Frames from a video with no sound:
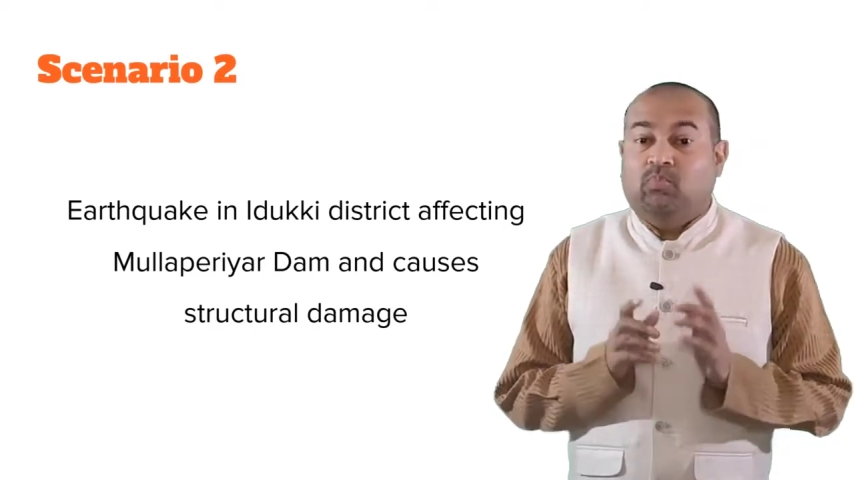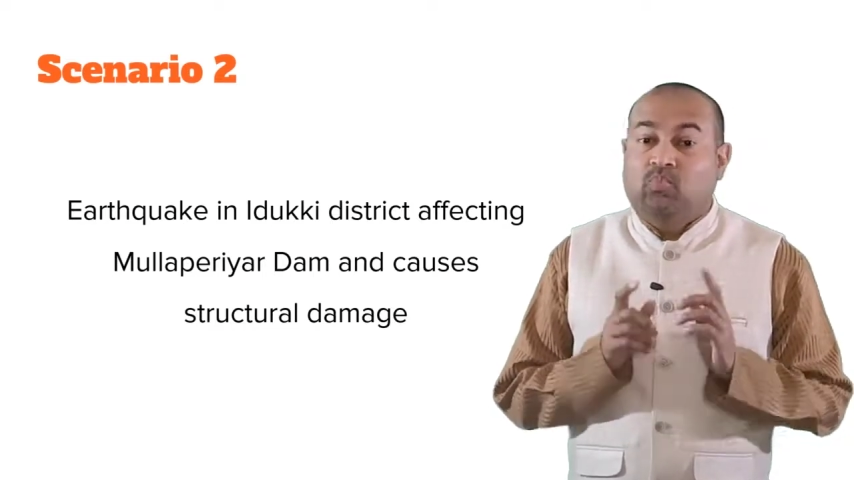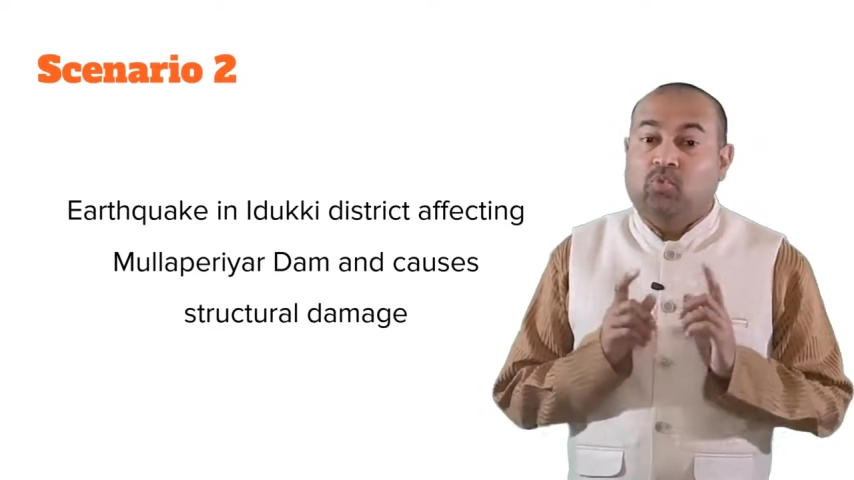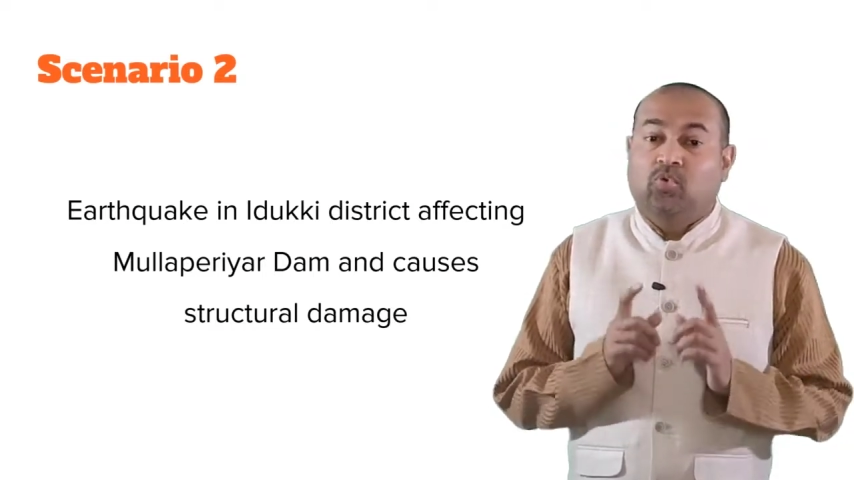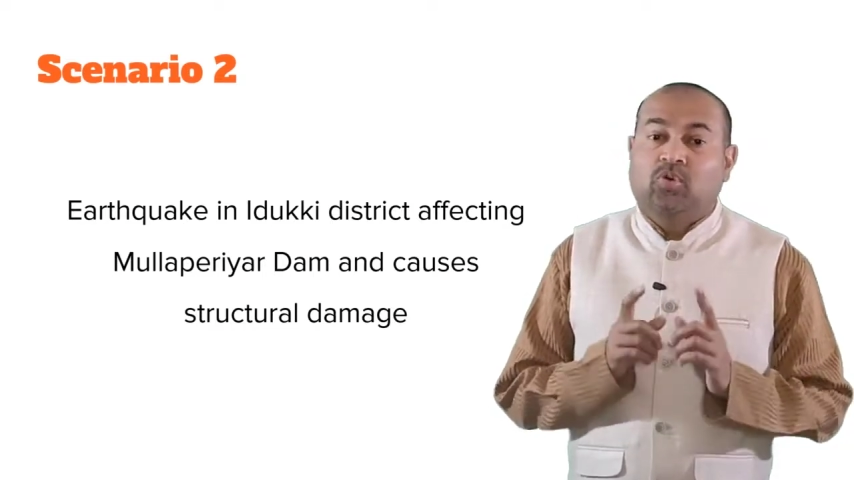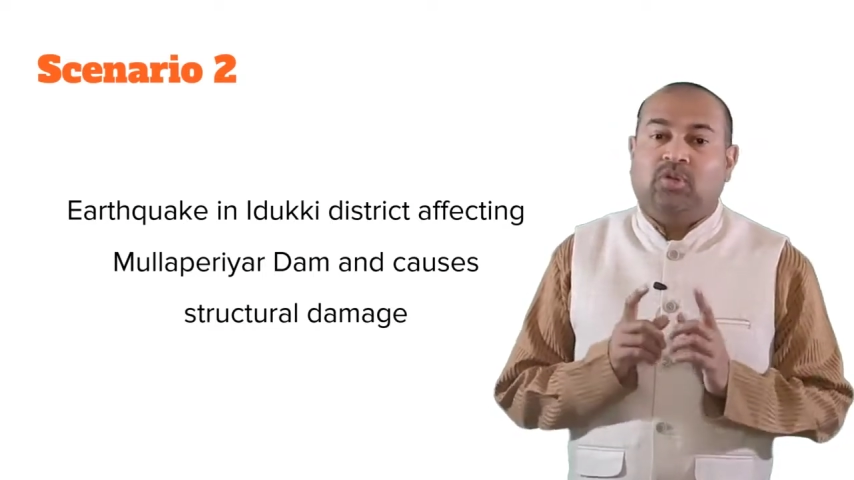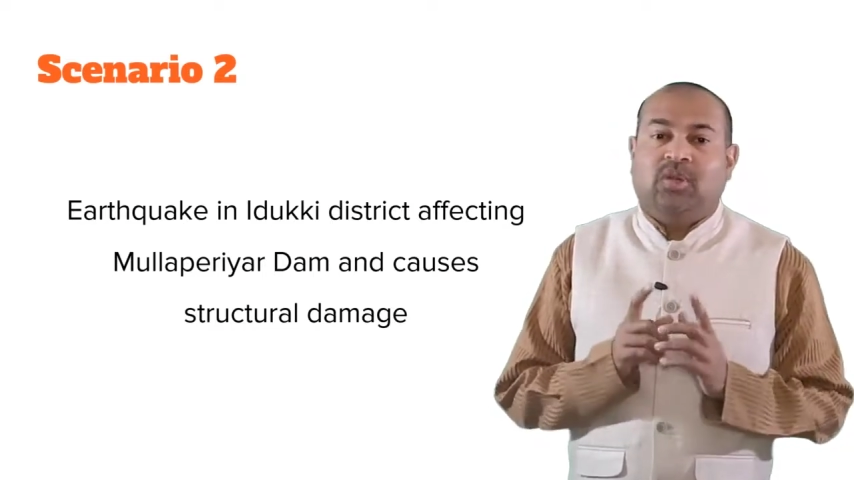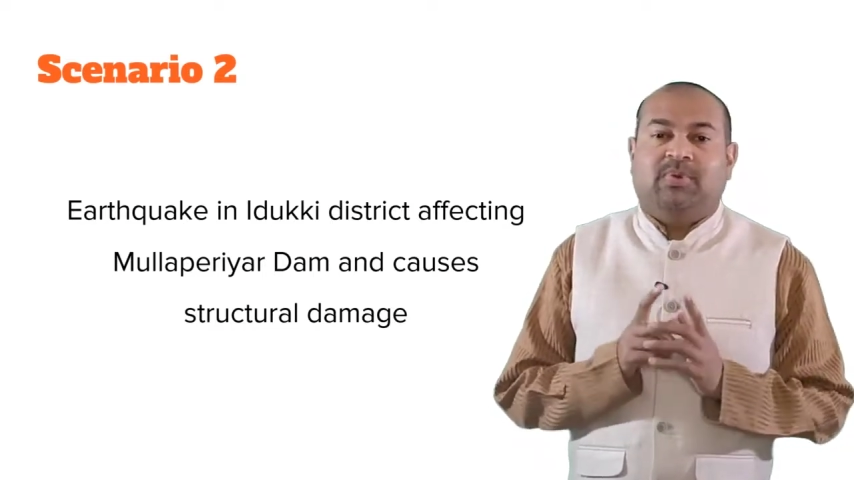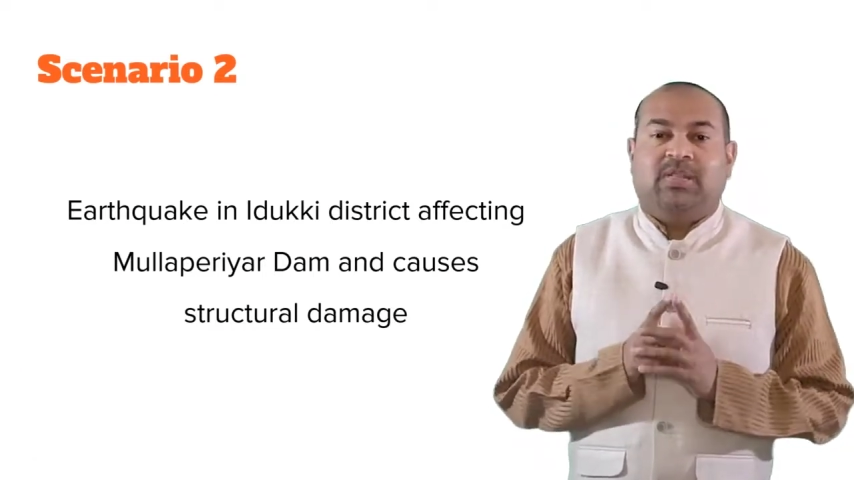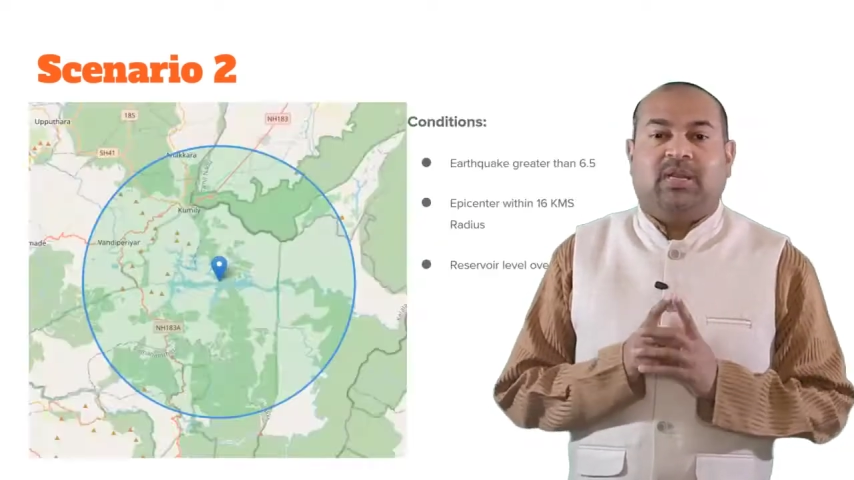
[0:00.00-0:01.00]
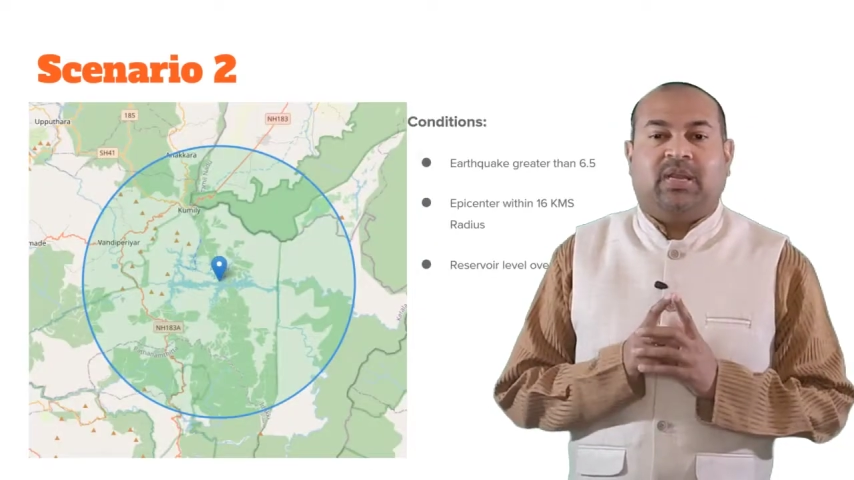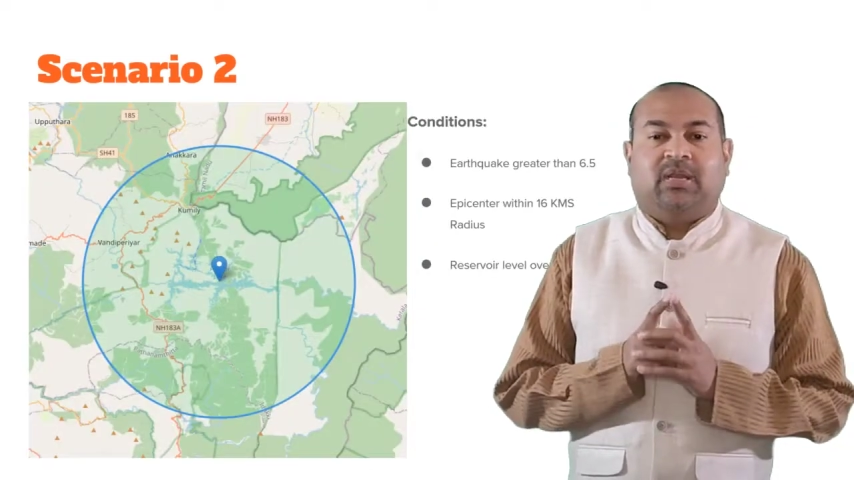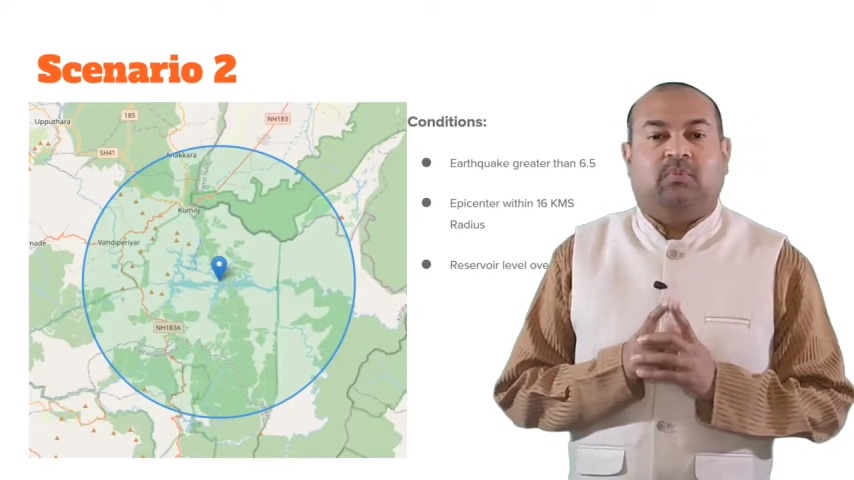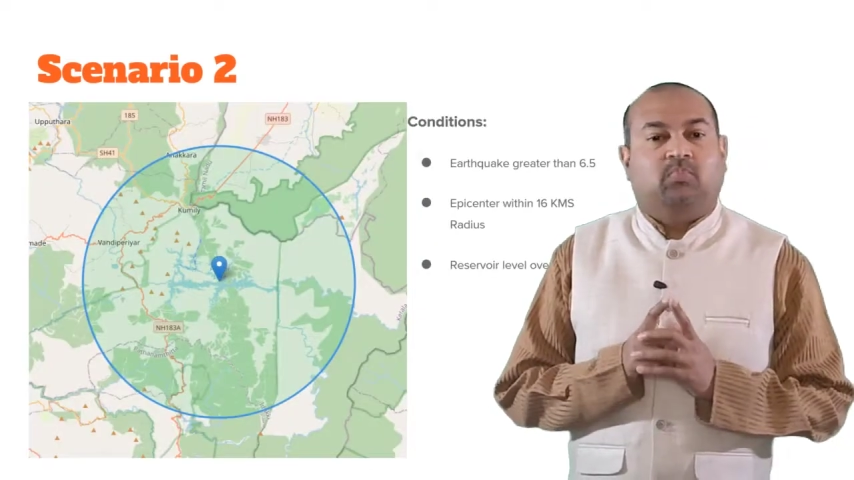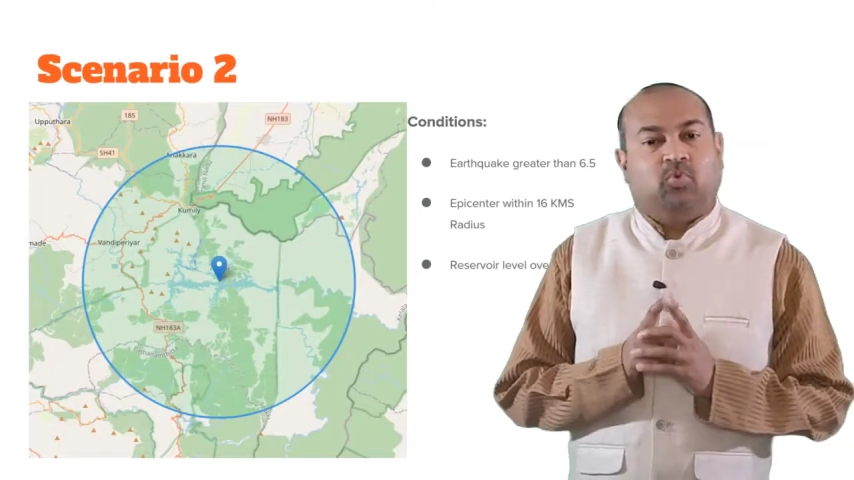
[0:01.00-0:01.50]
மூன்று நிபந்தனைகள்
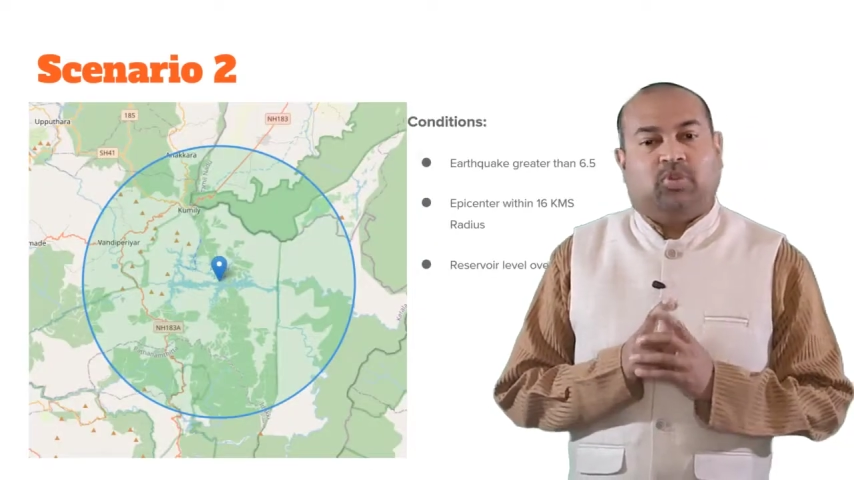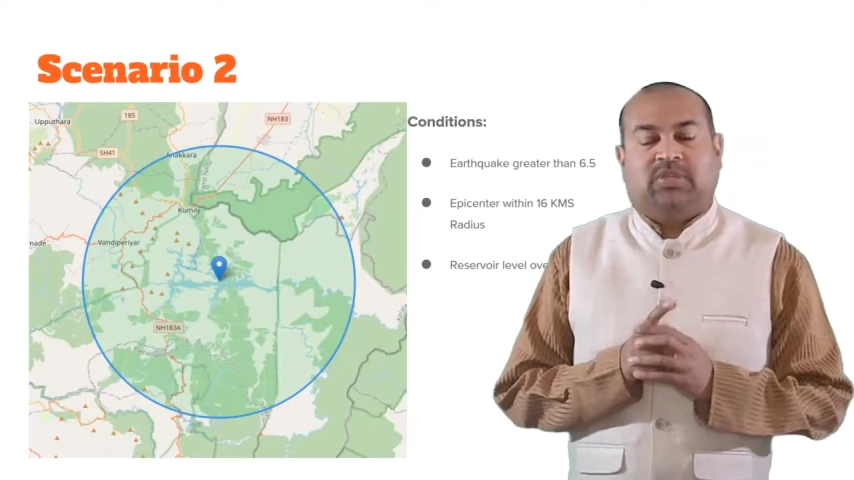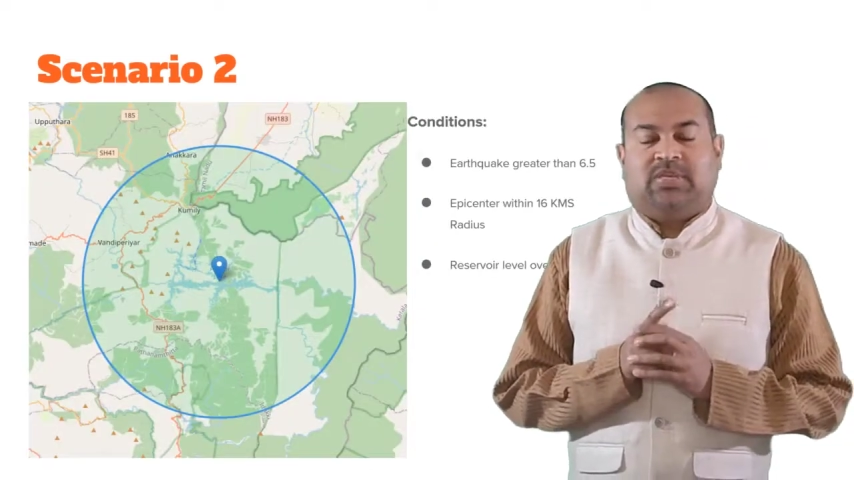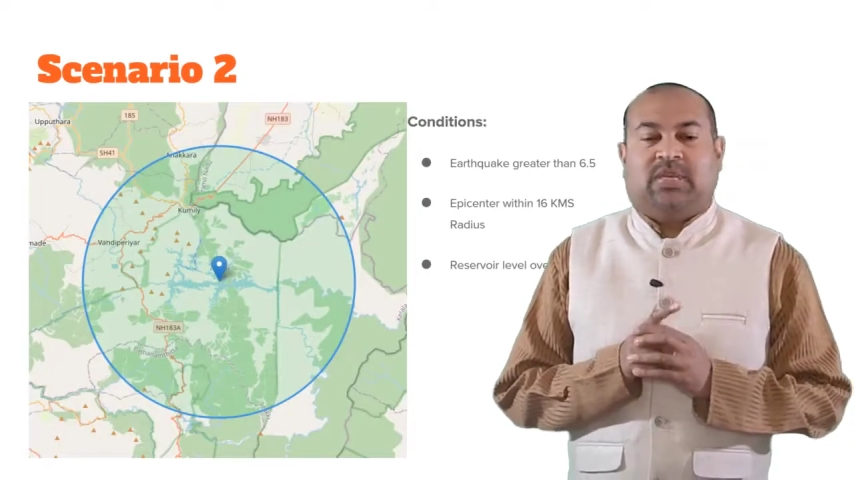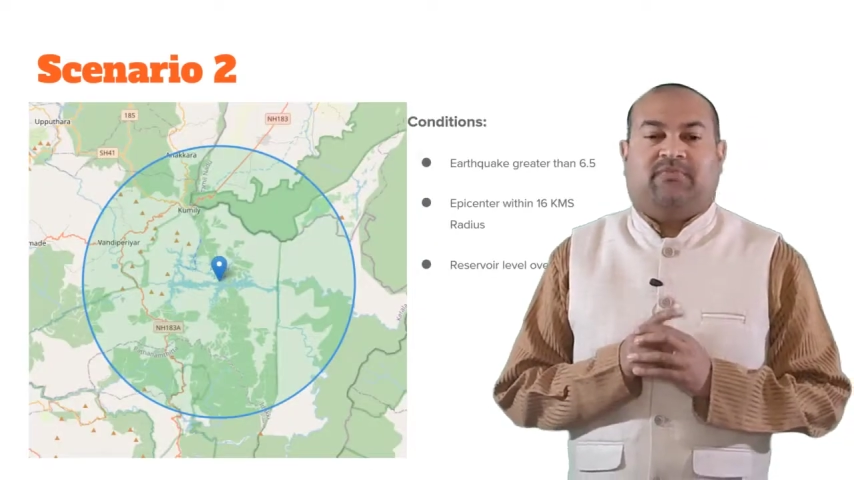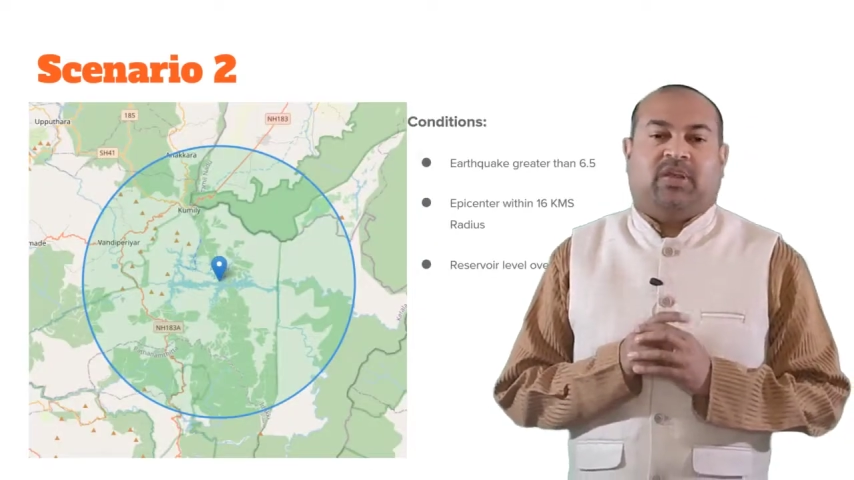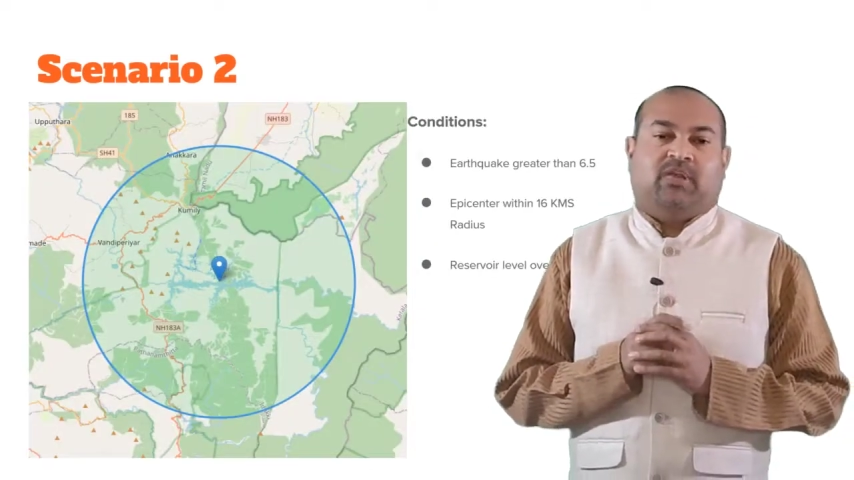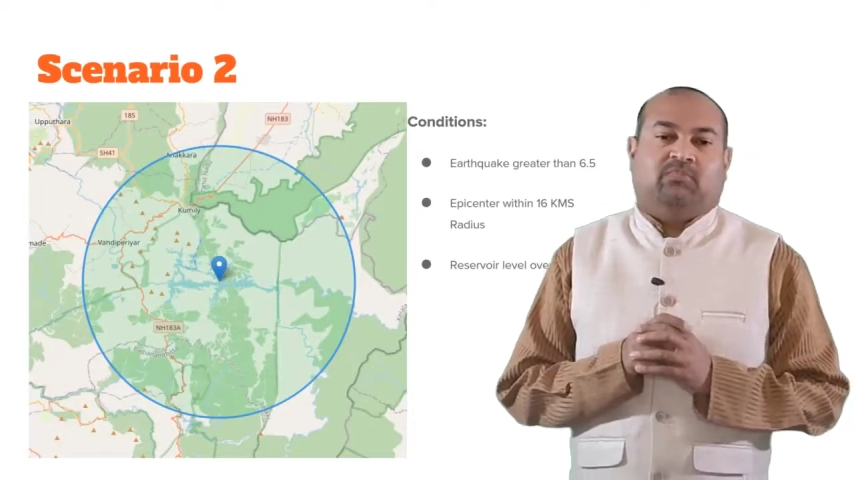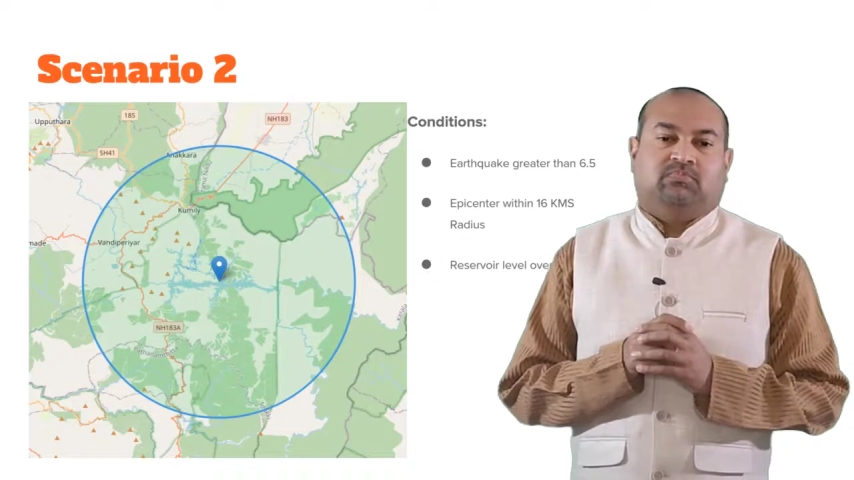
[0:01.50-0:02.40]
பூர்த்தி செய்ய வேண்டும்